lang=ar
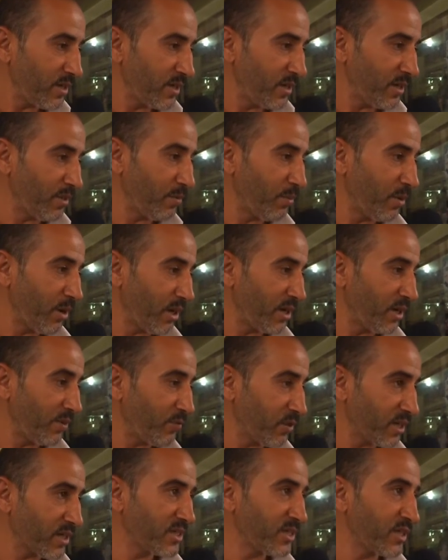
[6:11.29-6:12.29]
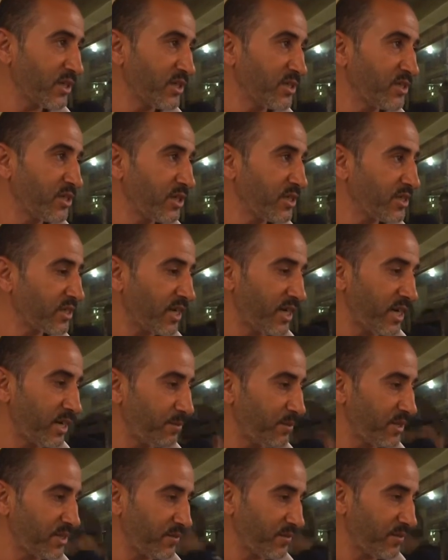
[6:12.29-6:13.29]
الفرصه اللي تجي
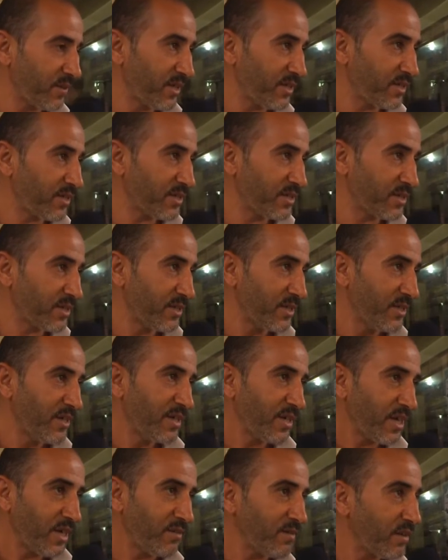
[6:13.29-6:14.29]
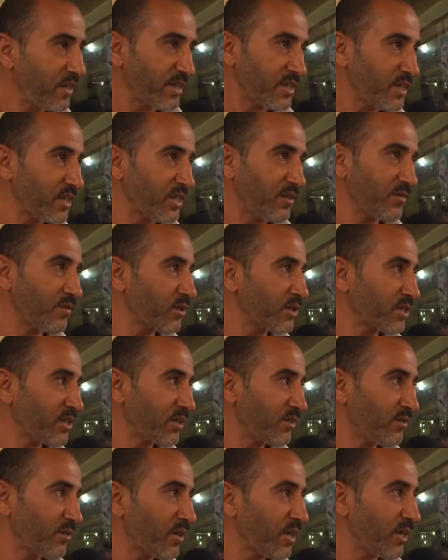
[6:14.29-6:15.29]
يستغلها ما يستغلتهاش كيف انا جاتني
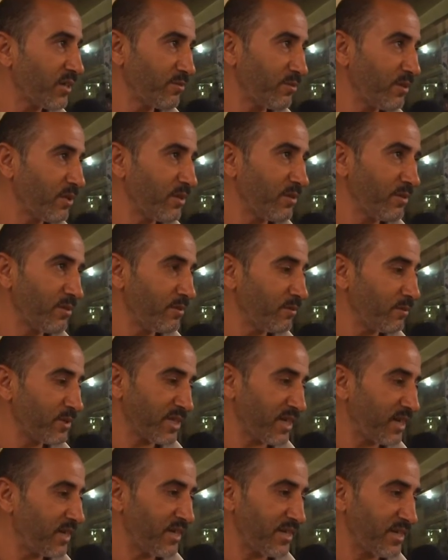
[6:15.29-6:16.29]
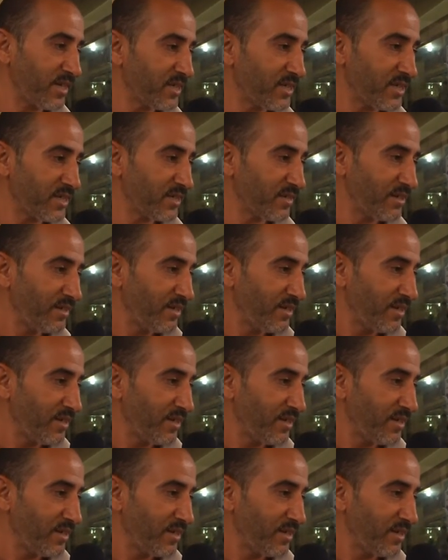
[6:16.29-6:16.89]
فرصتي واحد ما استغليتهاش